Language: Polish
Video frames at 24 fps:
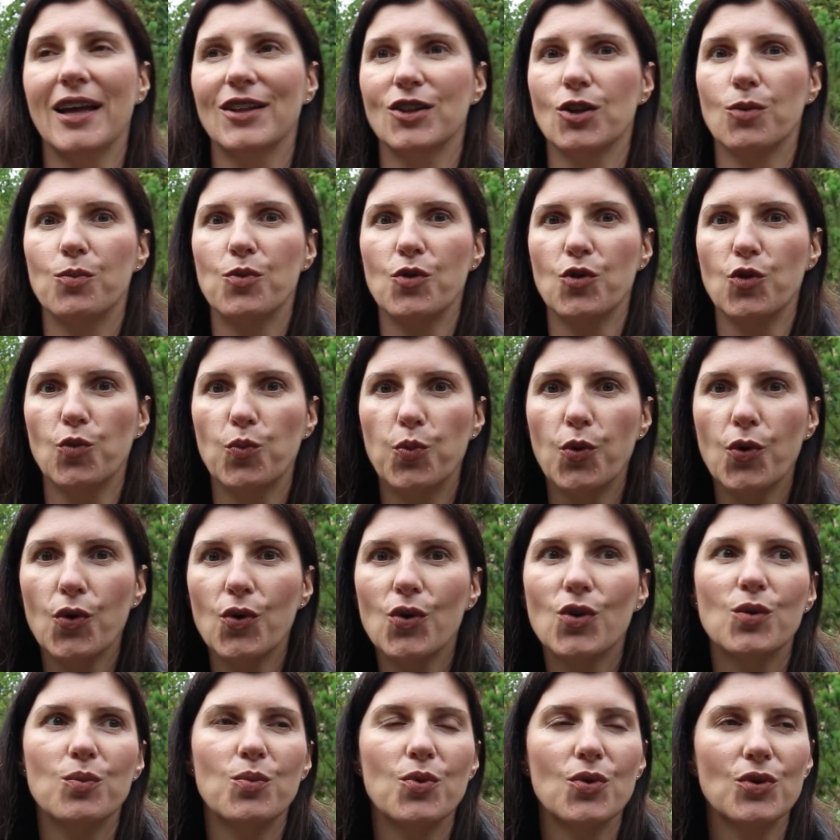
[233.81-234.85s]
To był
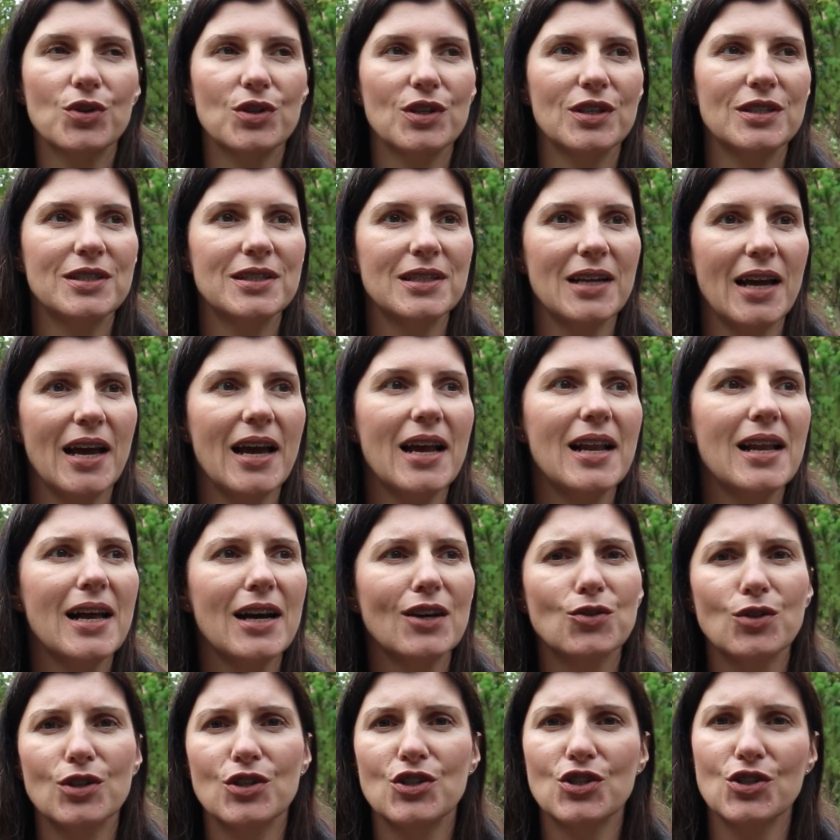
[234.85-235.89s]
Bóg, Bóg Izraela,
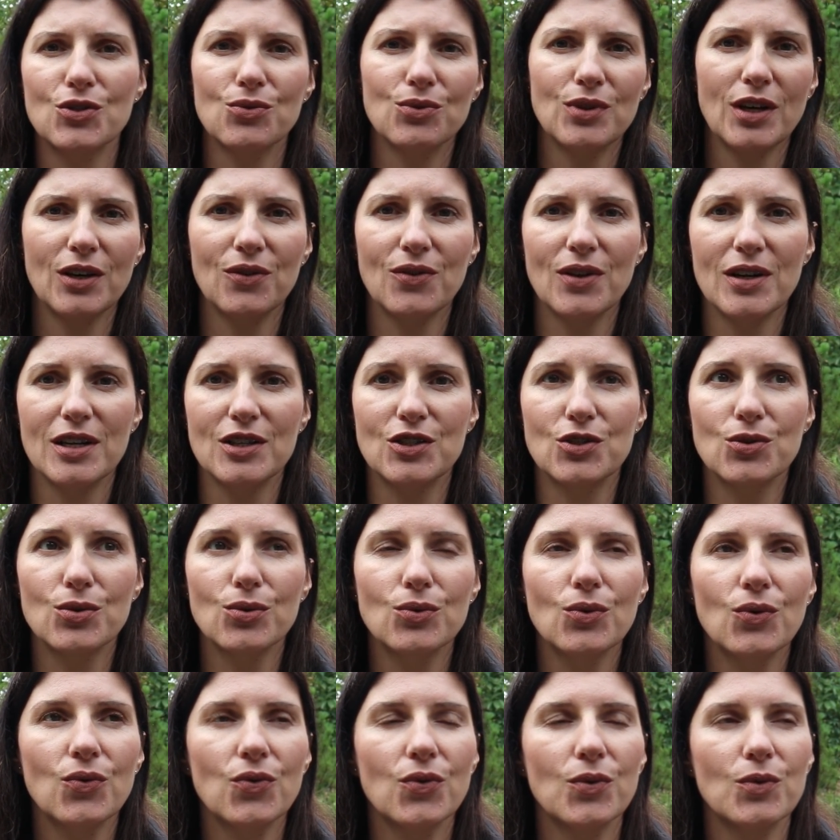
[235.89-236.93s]
który czynił tak wiele
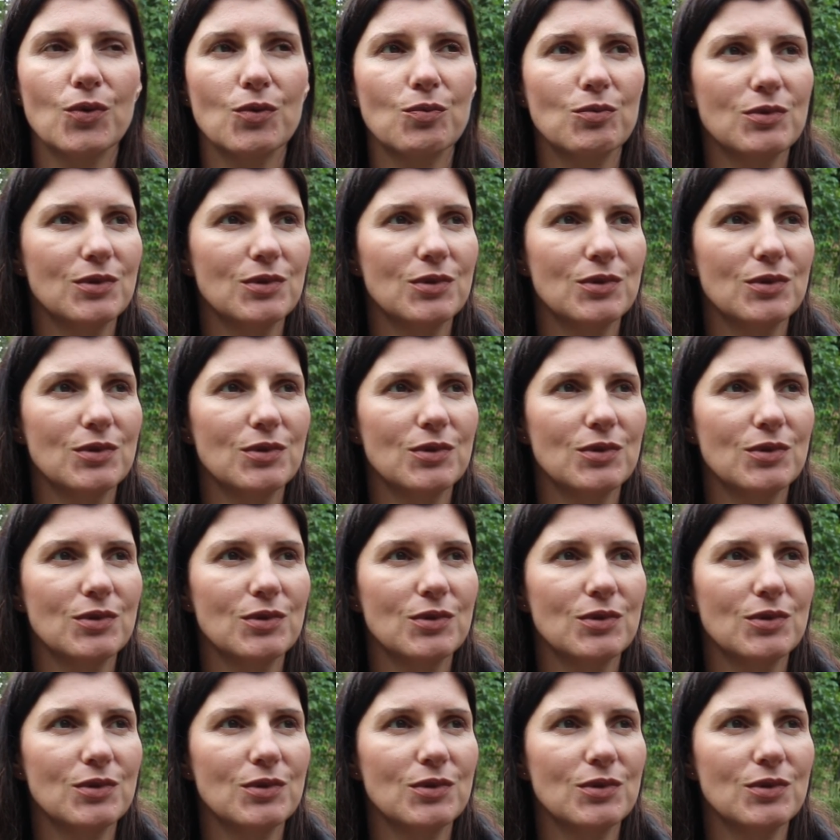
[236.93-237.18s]
cudów.